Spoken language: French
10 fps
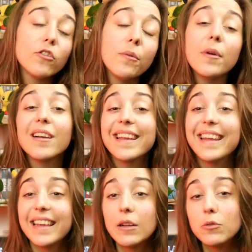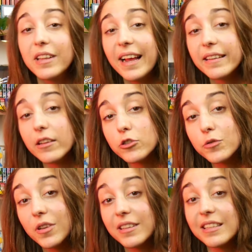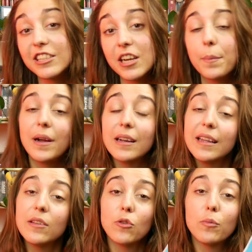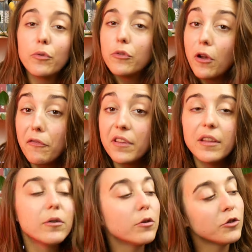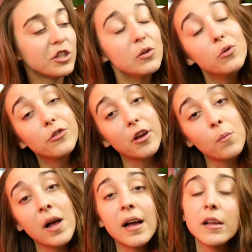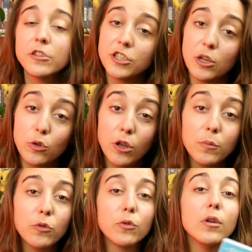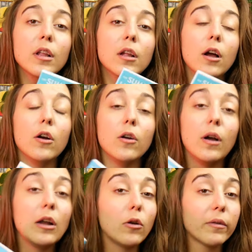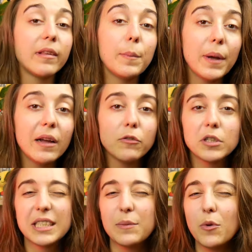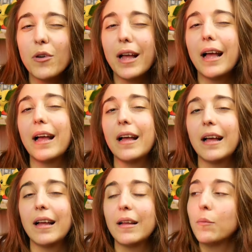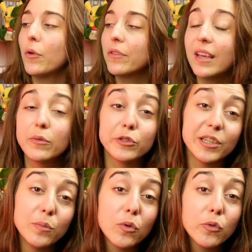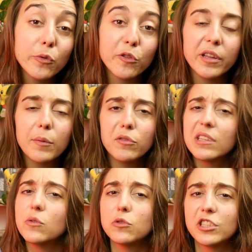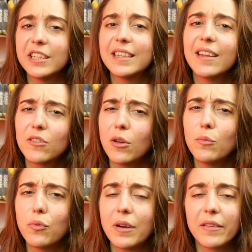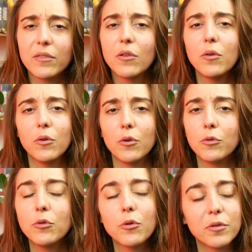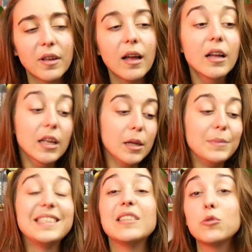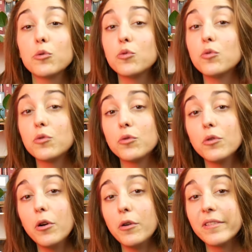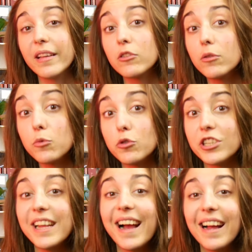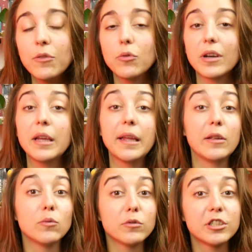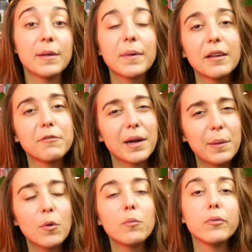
Summer Ikalu Died, je vous en ai déjà parlé dans plusieurs vidéos, j'ai lu le tome 1, j'ai lu le tome 2, euh, alors c'est pas forcément un manga où j'ai beaucoup de retard puisque j'ai qu'un tome pour l'instant euh, de retard, mais c'est surtout que euh, c'est un tome que j'ai adoré et donc j'aimerais vraiment me